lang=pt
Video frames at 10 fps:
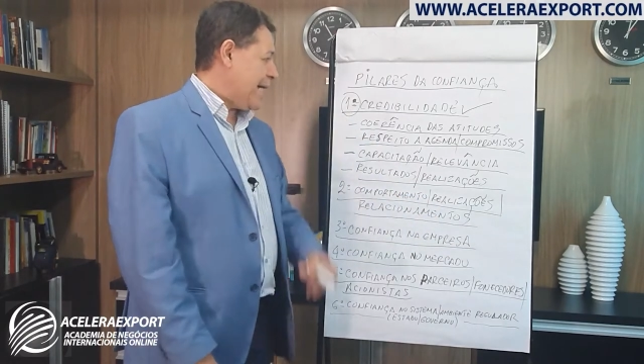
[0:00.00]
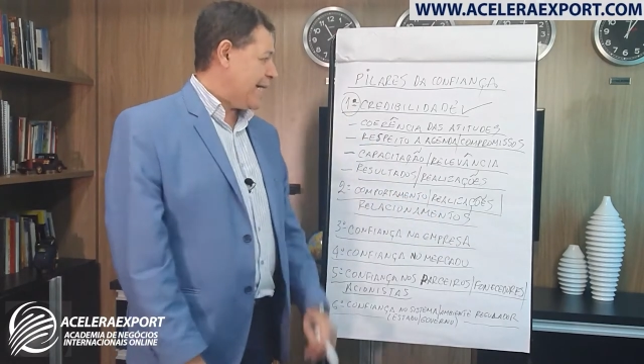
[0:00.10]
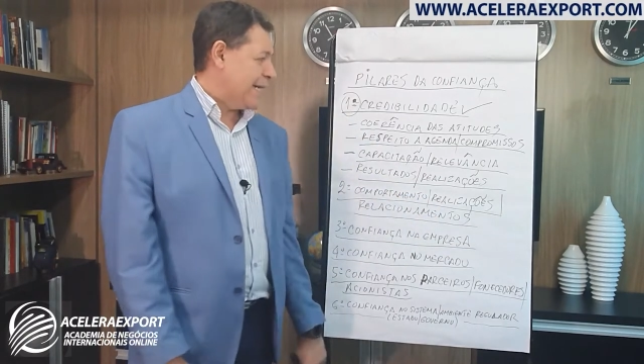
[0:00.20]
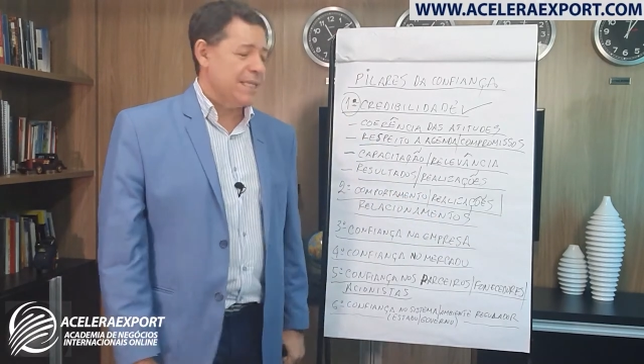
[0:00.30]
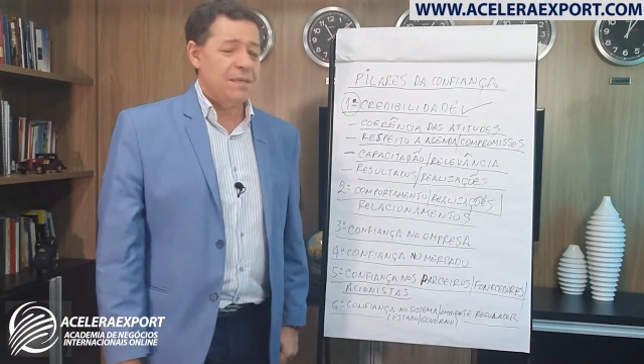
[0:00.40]
A
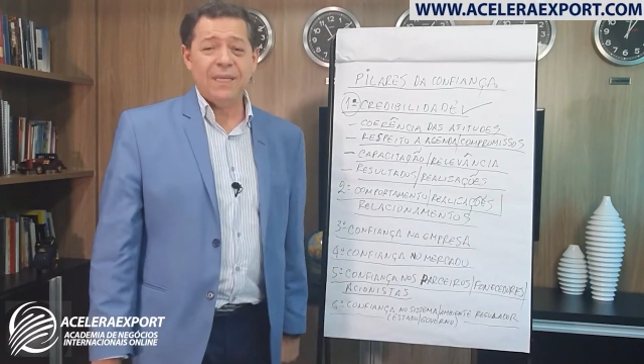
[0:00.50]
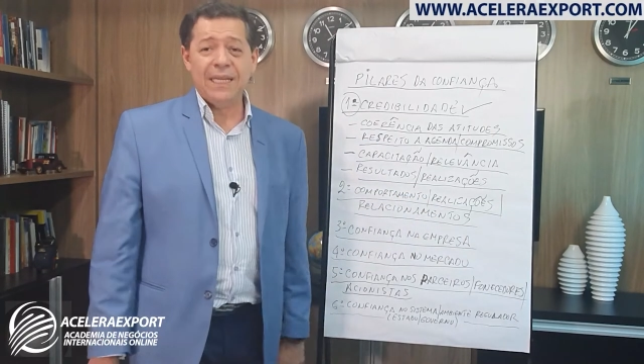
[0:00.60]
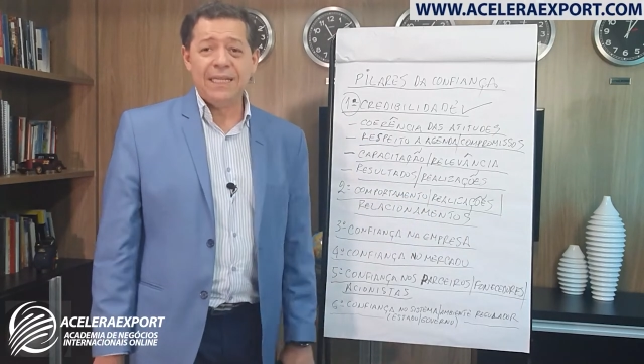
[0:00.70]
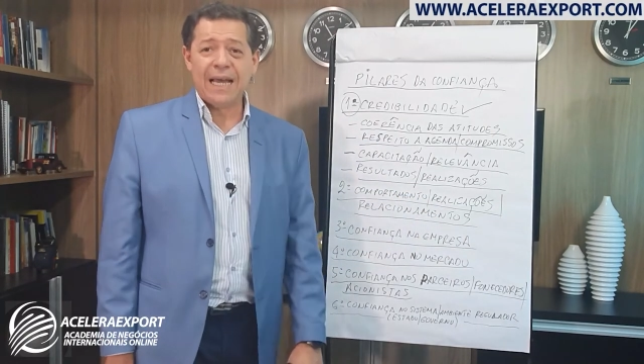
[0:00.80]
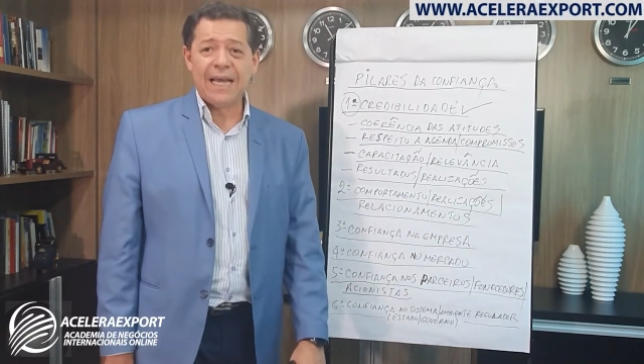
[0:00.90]

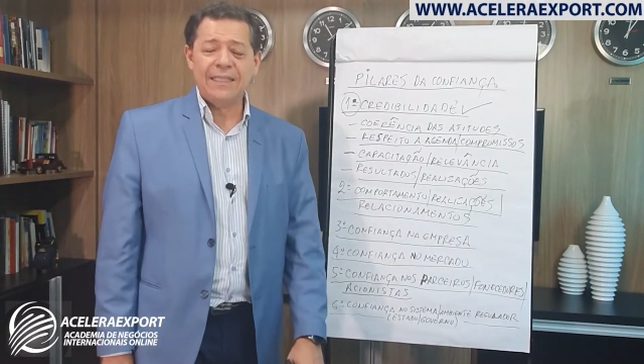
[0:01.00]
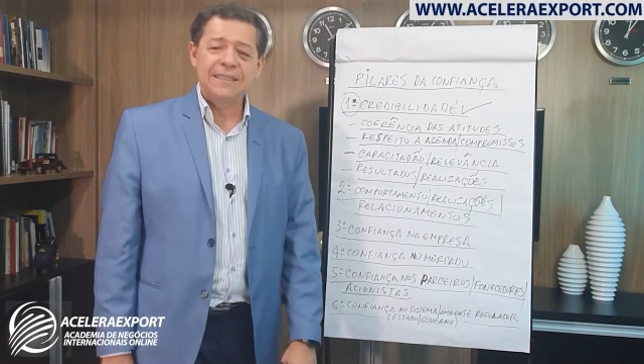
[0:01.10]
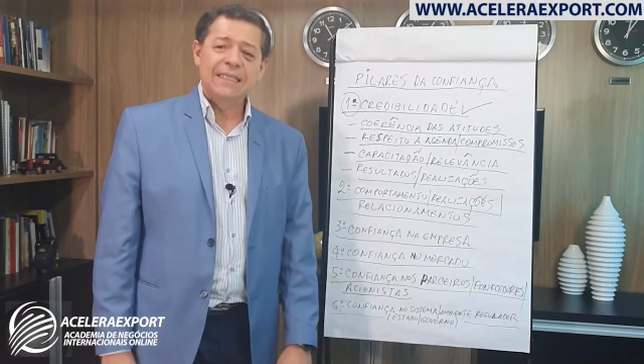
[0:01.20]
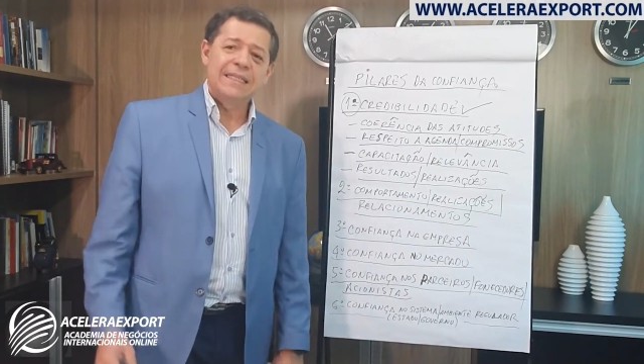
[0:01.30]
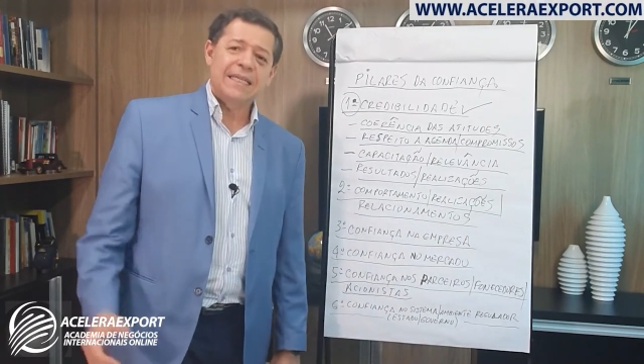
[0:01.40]

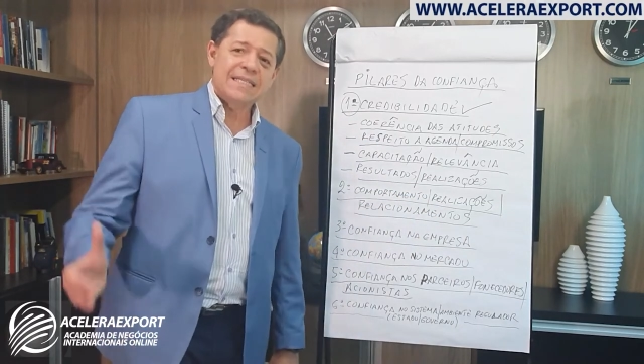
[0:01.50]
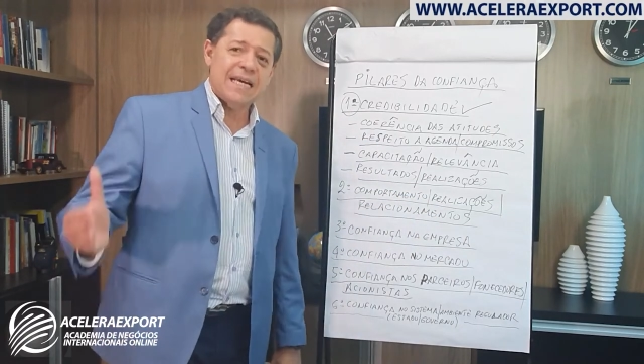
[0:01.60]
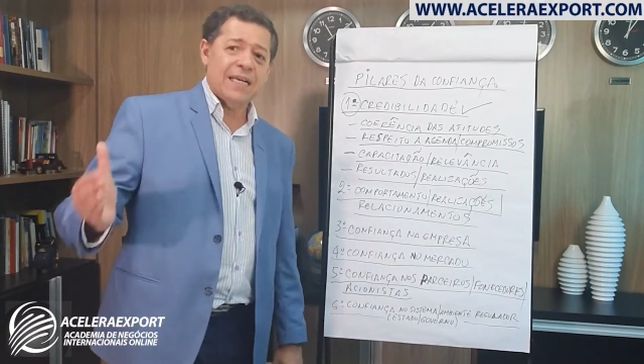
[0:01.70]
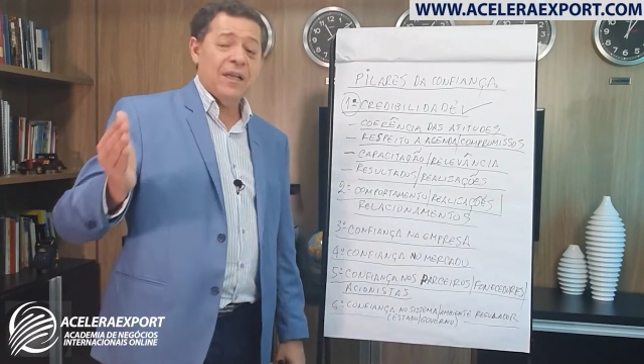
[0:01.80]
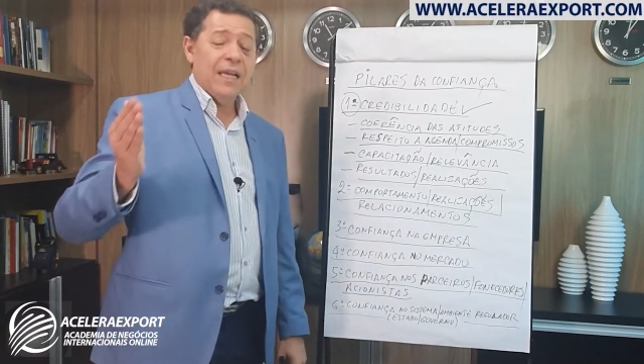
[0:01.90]
credibilidade, tá
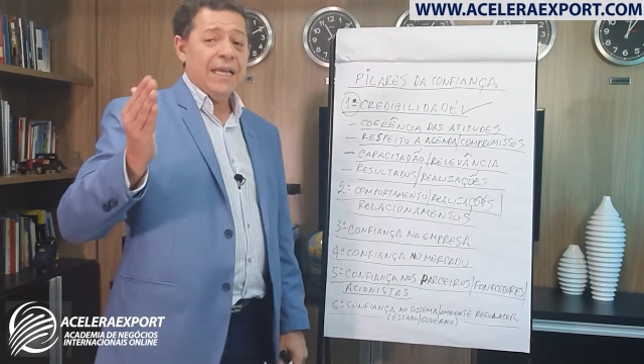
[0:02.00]
certo?